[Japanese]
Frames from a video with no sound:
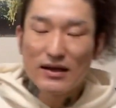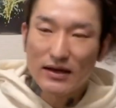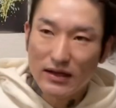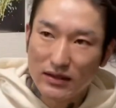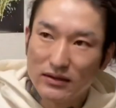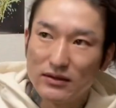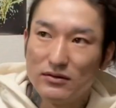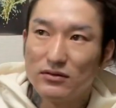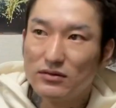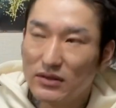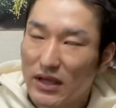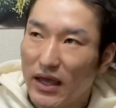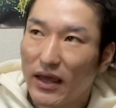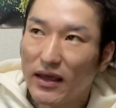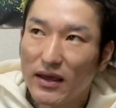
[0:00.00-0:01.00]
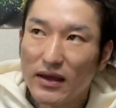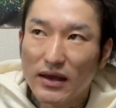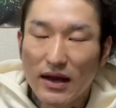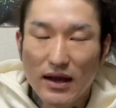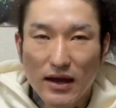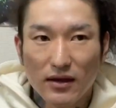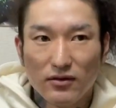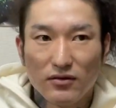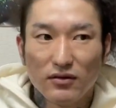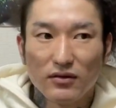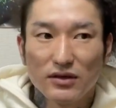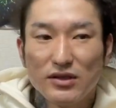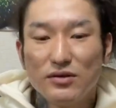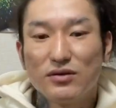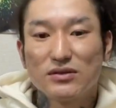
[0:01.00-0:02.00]
らって言って、あの、
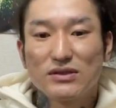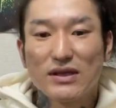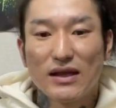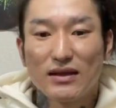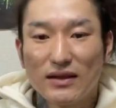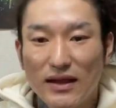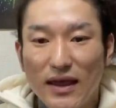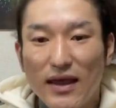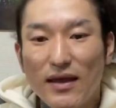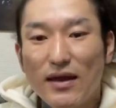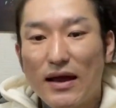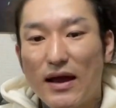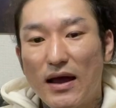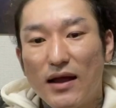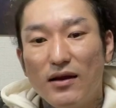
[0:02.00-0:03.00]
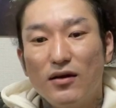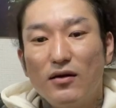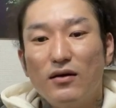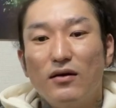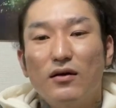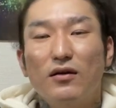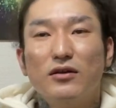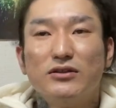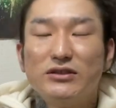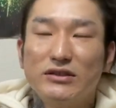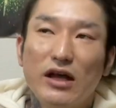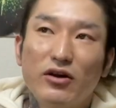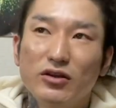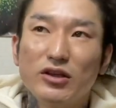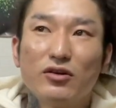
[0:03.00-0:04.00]
気を使って、あの、素
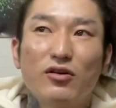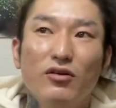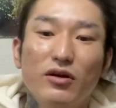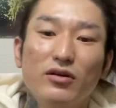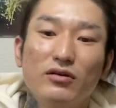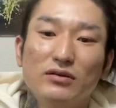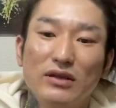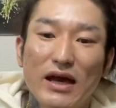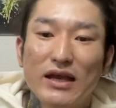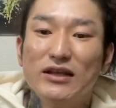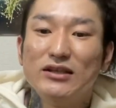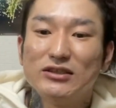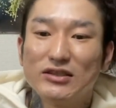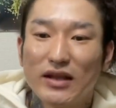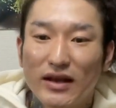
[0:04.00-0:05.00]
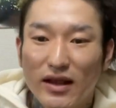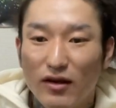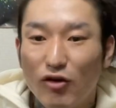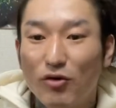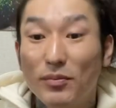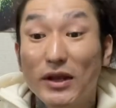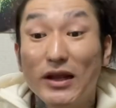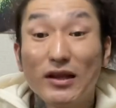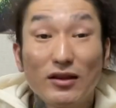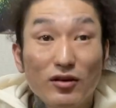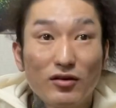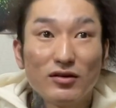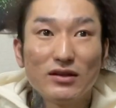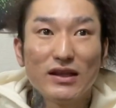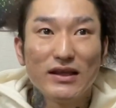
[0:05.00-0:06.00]
直に声を大にしてね、おめで
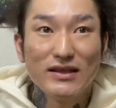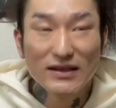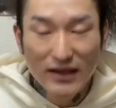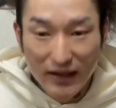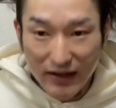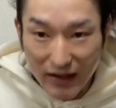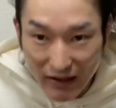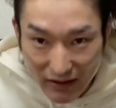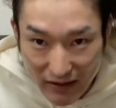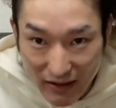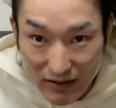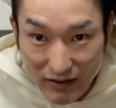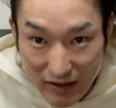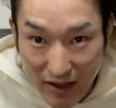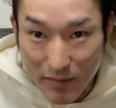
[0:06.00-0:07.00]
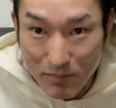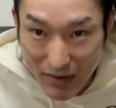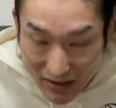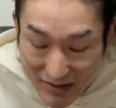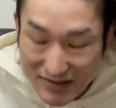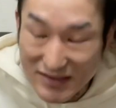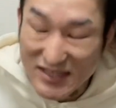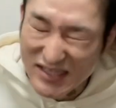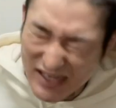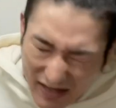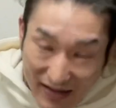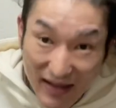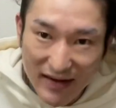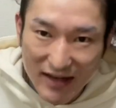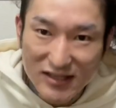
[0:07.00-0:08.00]
とうって言えないなんてめっちゃ
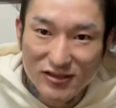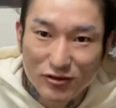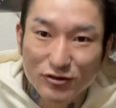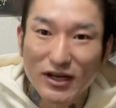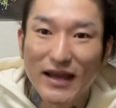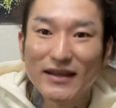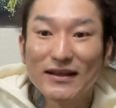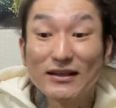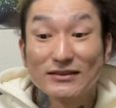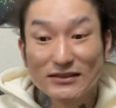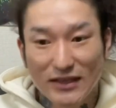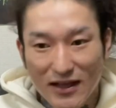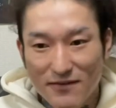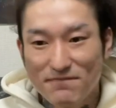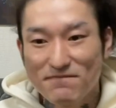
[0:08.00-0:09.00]
悲しくないですか